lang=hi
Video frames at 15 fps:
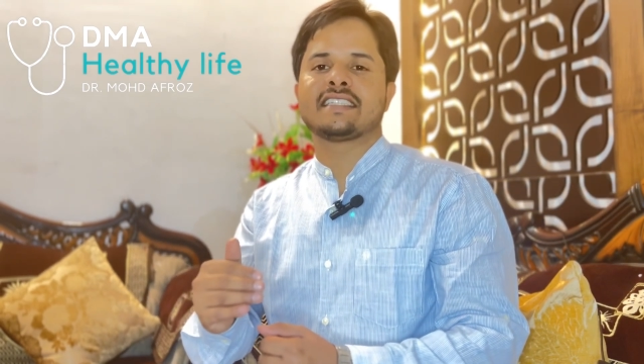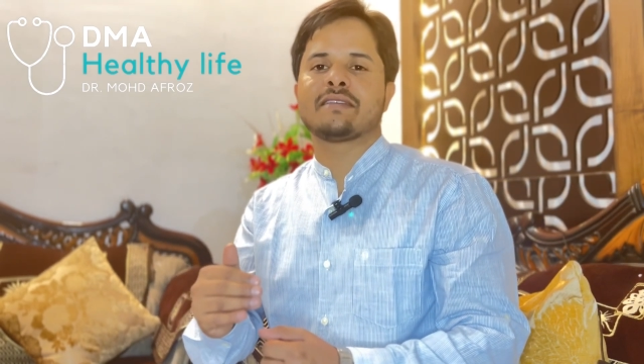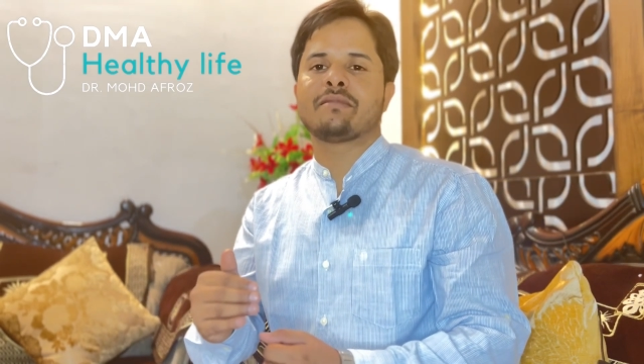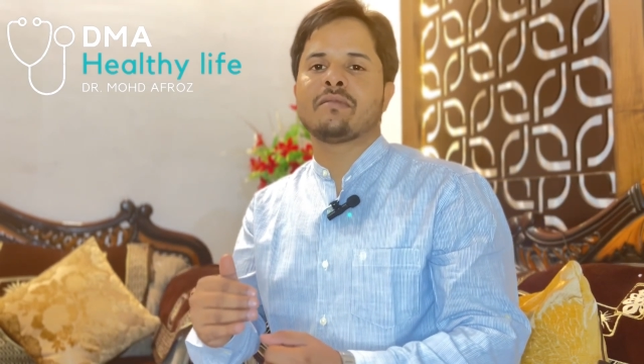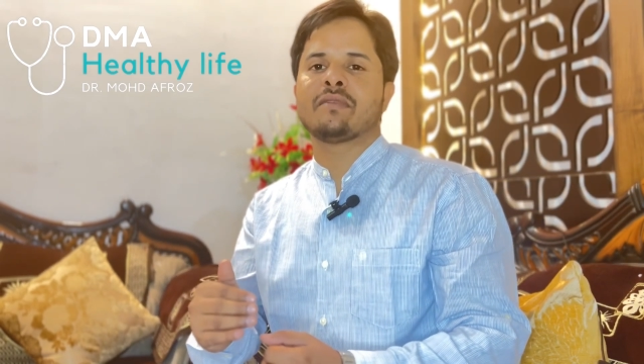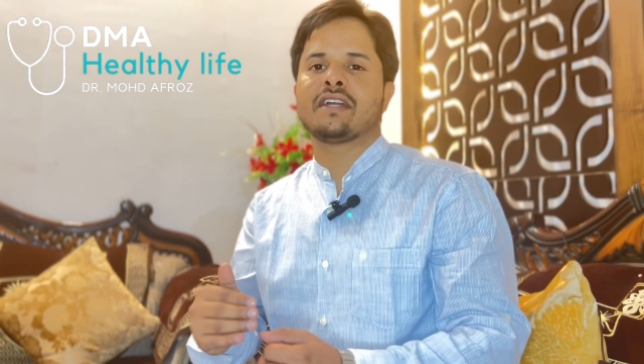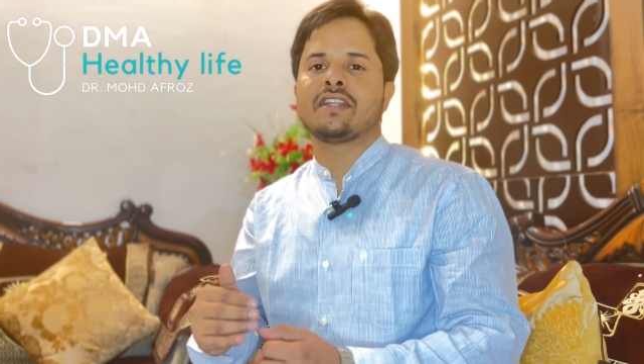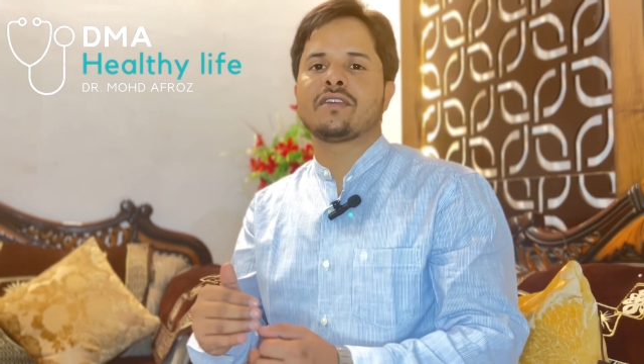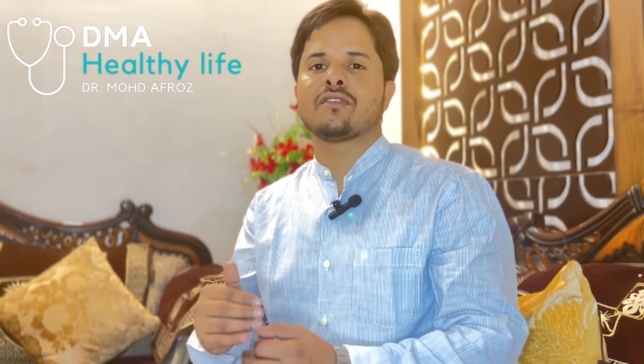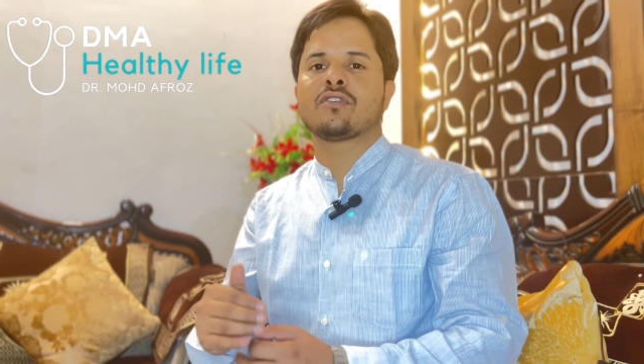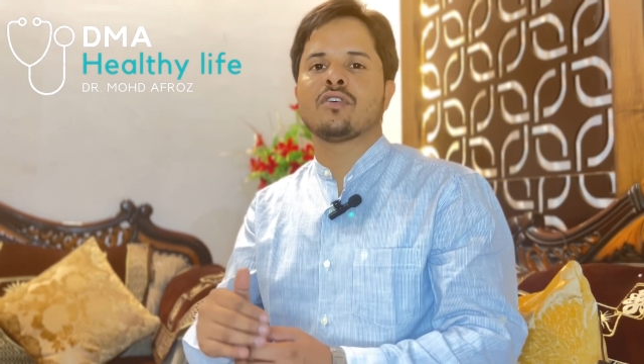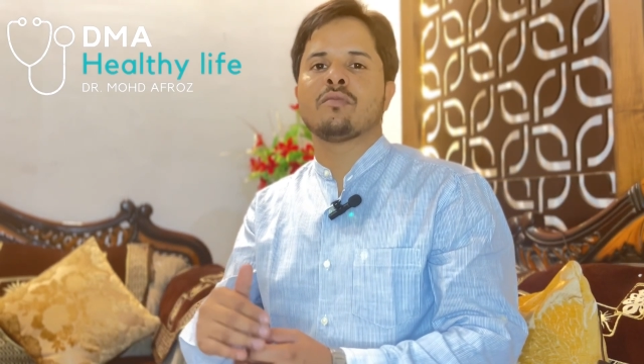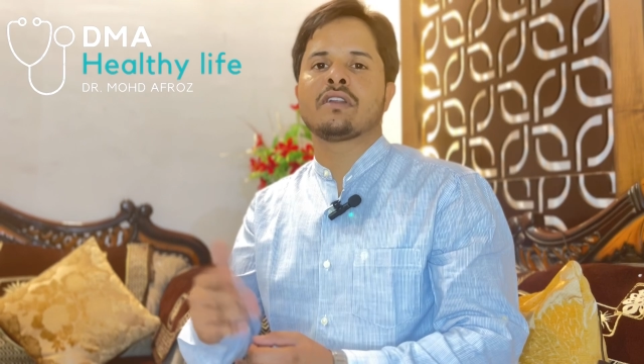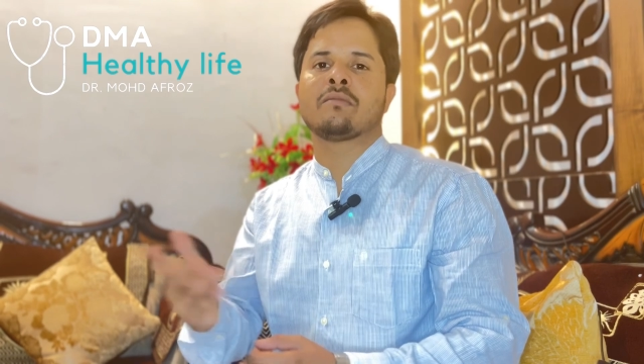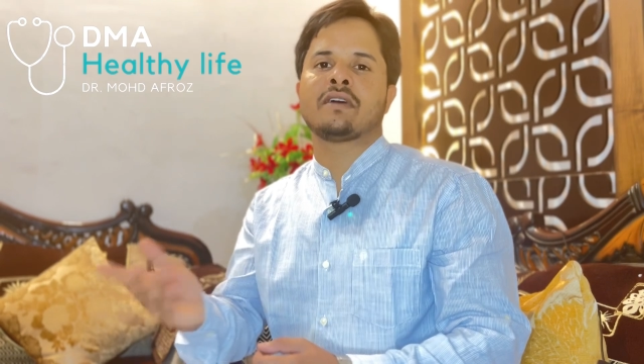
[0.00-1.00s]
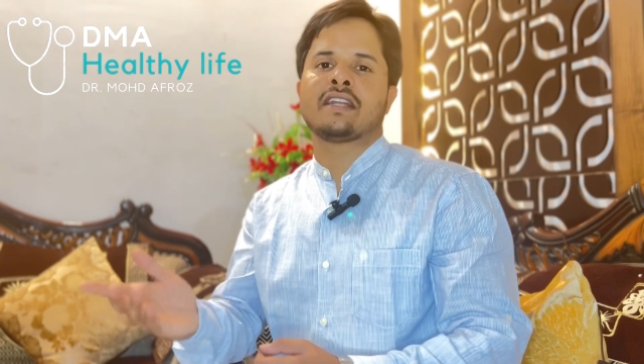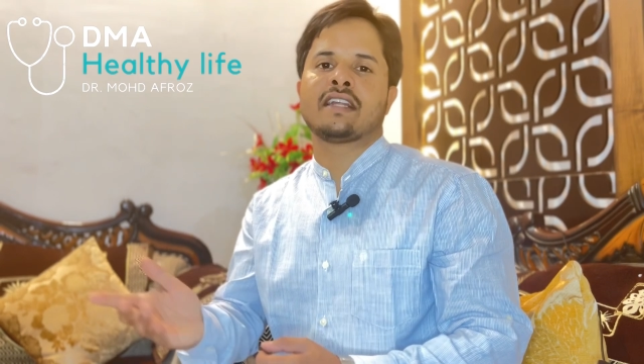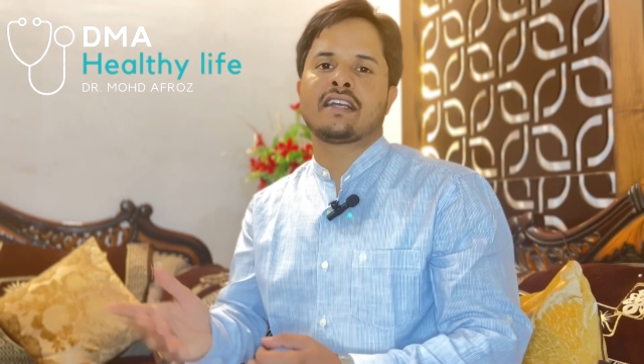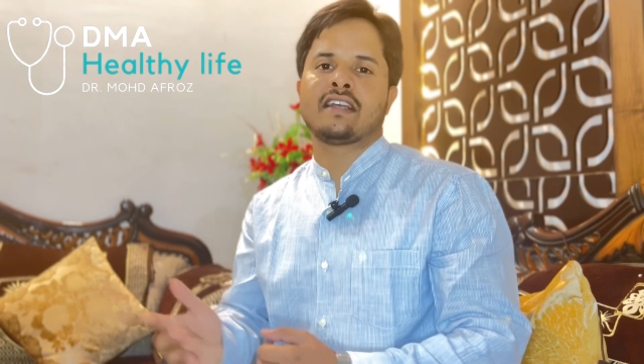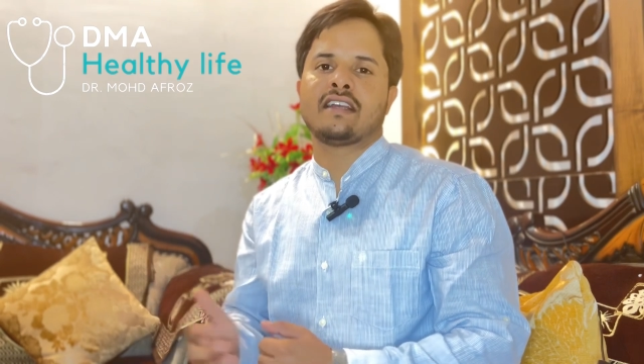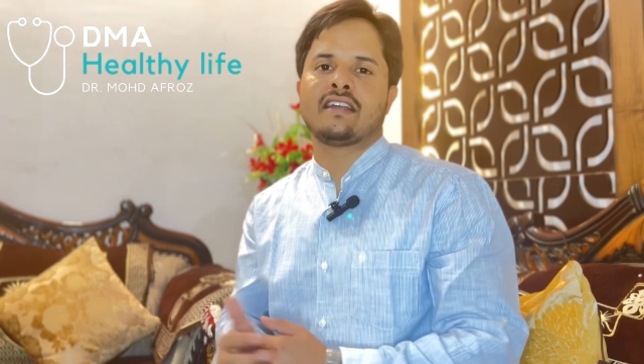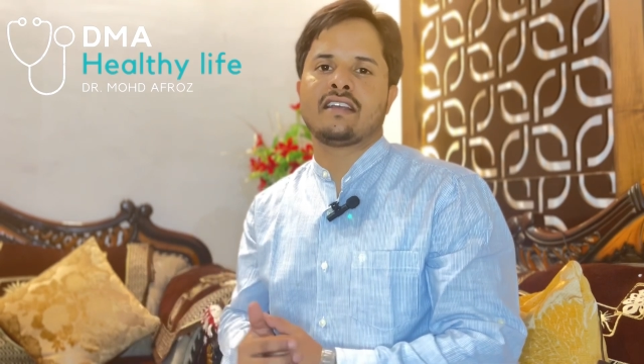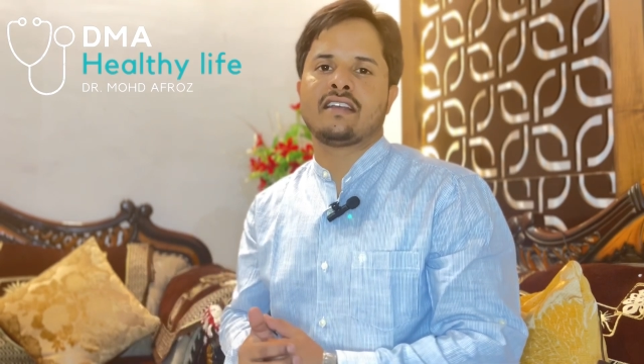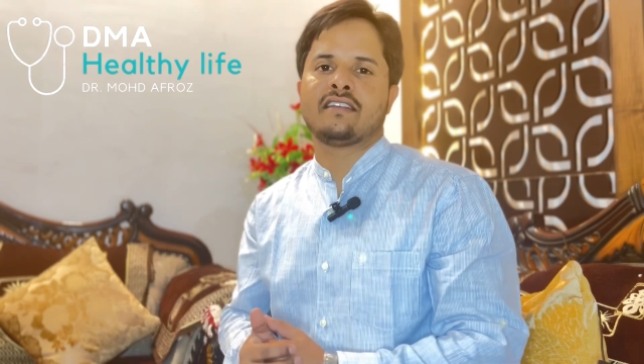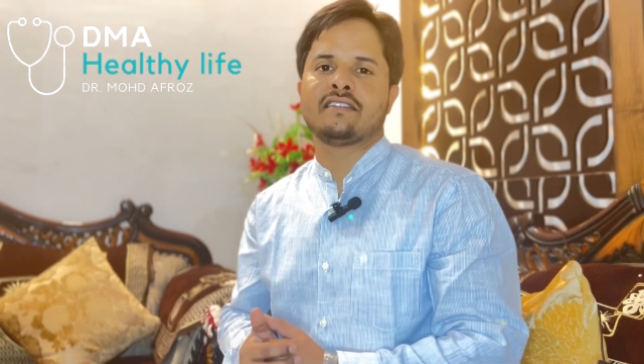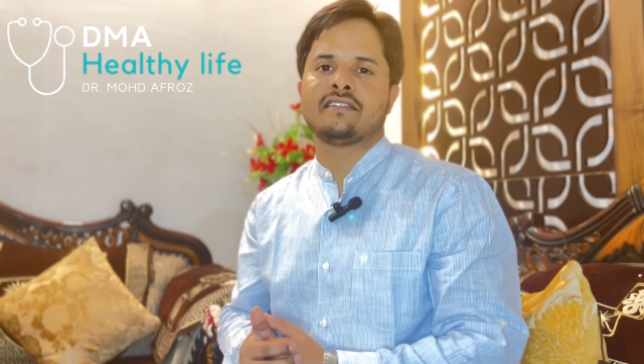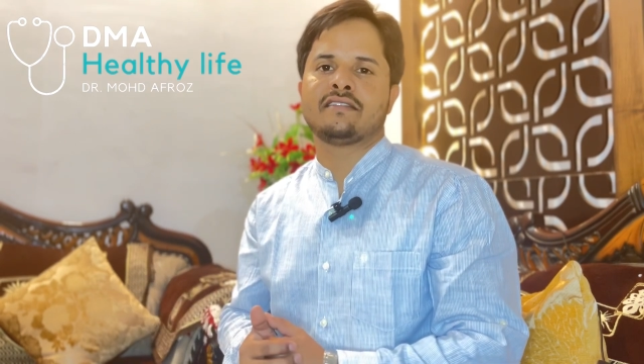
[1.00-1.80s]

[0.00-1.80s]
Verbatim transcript: की बीमारी को कॉमन माना गया है